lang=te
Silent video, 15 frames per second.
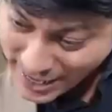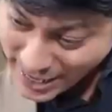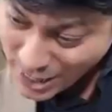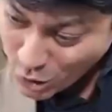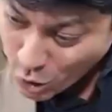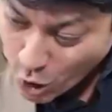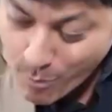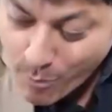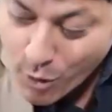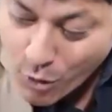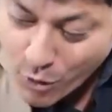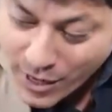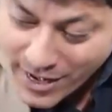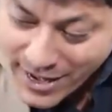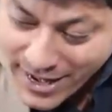ఈ లోపల
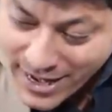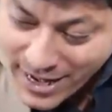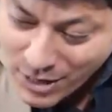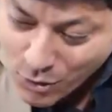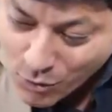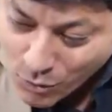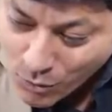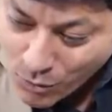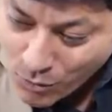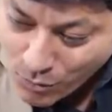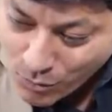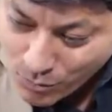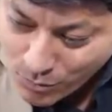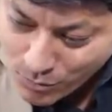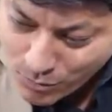ఉన్న నీళ్లు
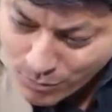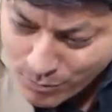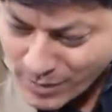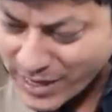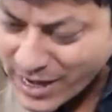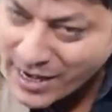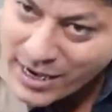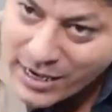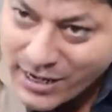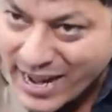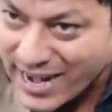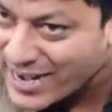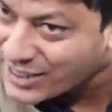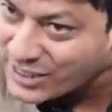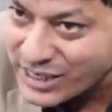మీరన్నట్టు
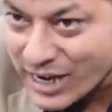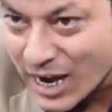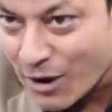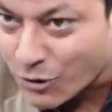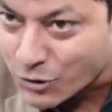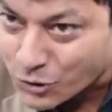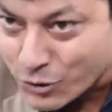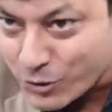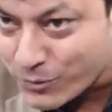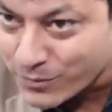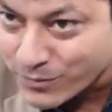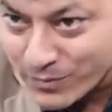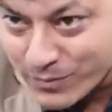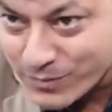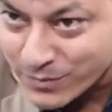ఎనర్జీ కావచ్చు
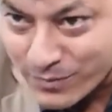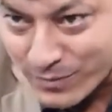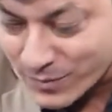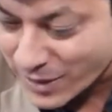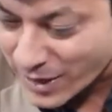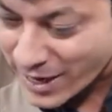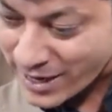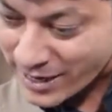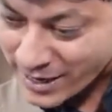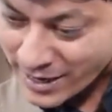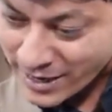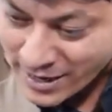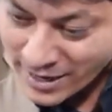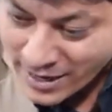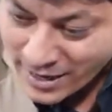రైట్ hmm.
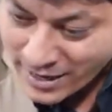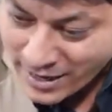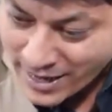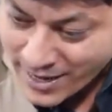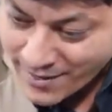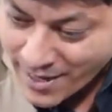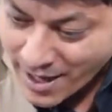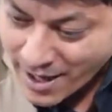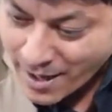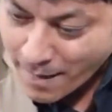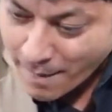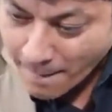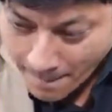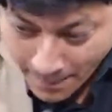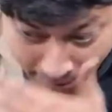లేదా
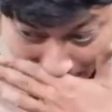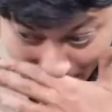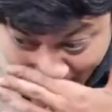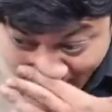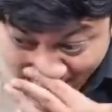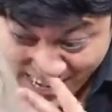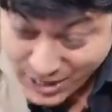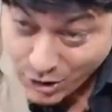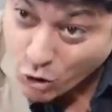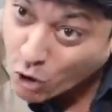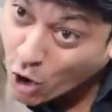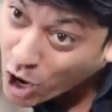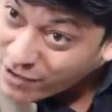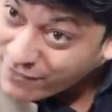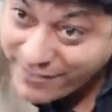మీరన్నట్టు
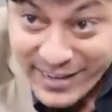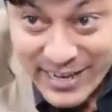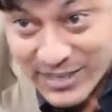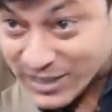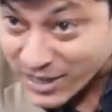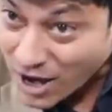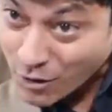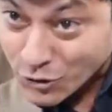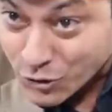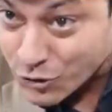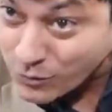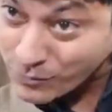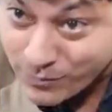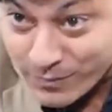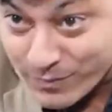కాన్ఫిడెన్స్
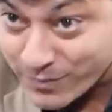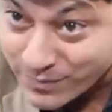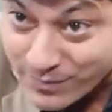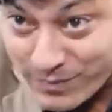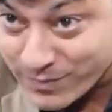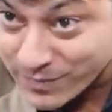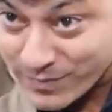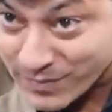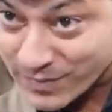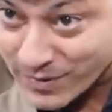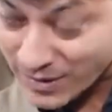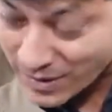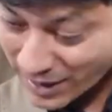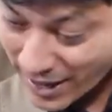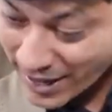కావచ్చు
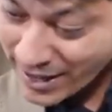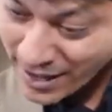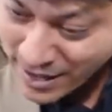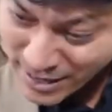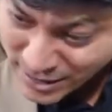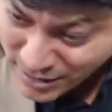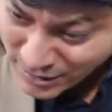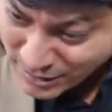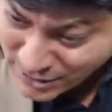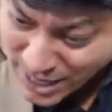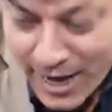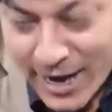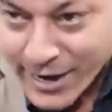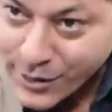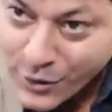రైట్
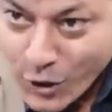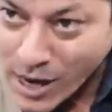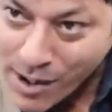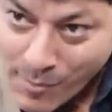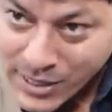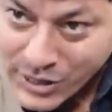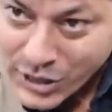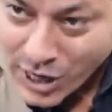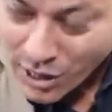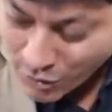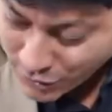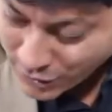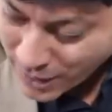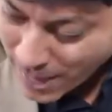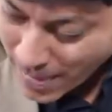చాలా నిండుగా మంచిగా
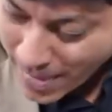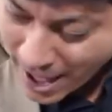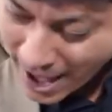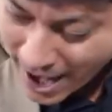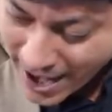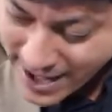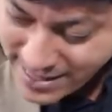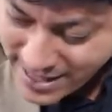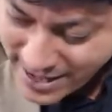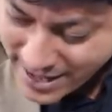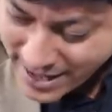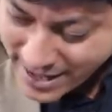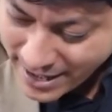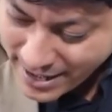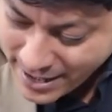ఉంది అయితే
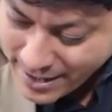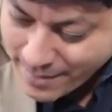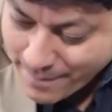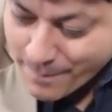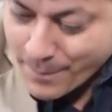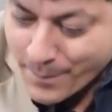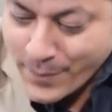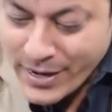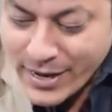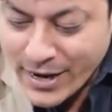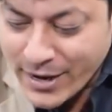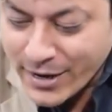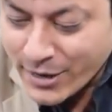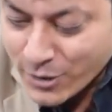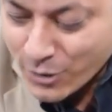
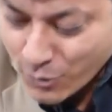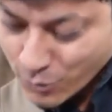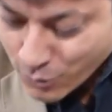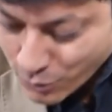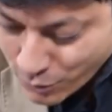మీరన్నట్లు